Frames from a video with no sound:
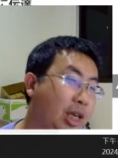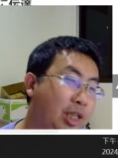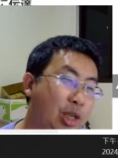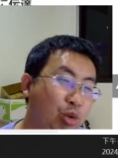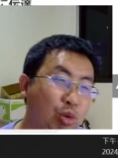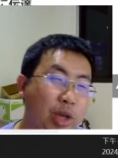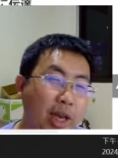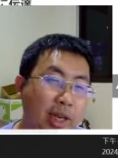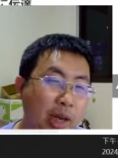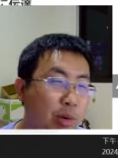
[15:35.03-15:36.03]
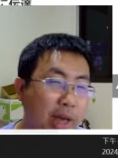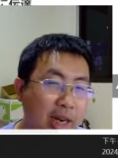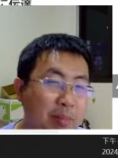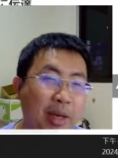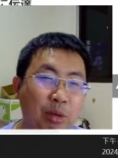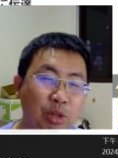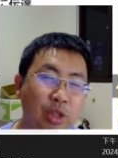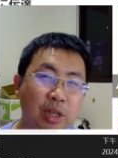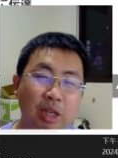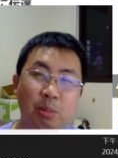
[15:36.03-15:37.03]
个建筑物可以给我盖两百公
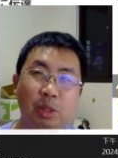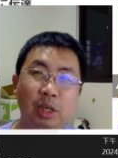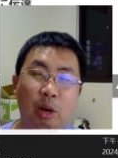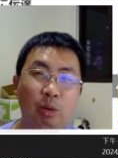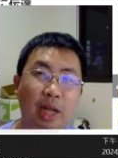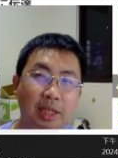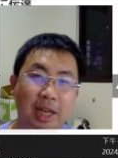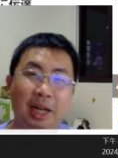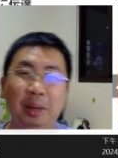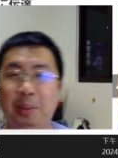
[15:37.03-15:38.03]
尺的，又不是高楼大厦。